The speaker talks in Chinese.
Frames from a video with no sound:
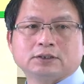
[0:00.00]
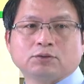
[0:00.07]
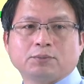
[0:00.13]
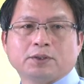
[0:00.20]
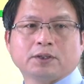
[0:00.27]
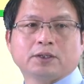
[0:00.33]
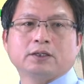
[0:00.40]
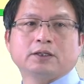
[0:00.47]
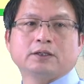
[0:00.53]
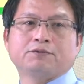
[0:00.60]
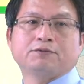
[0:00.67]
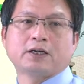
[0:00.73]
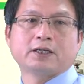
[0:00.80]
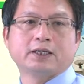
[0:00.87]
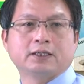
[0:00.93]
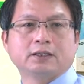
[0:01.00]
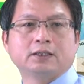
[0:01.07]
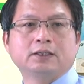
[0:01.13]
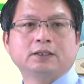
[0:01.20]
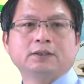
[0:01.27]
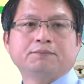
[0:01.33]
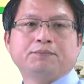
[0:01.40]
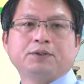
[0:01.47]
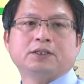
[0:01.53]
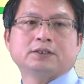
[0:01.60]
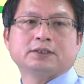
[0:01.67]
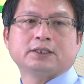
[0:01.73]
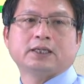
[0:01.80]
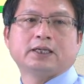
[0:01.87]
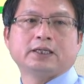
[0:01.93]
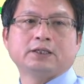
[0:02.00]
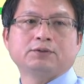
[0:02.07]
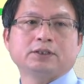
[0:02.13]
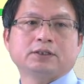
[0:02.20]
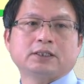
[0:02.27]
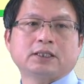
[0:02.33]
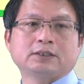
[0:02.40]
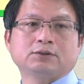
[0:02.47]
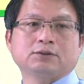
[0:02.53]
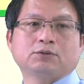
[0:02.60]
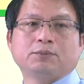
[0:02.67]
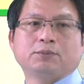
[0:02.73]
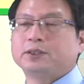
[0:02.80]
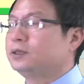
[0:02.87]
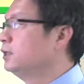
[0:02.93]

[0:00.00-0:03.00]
我们可以放一个 bit 下来，因为但是我们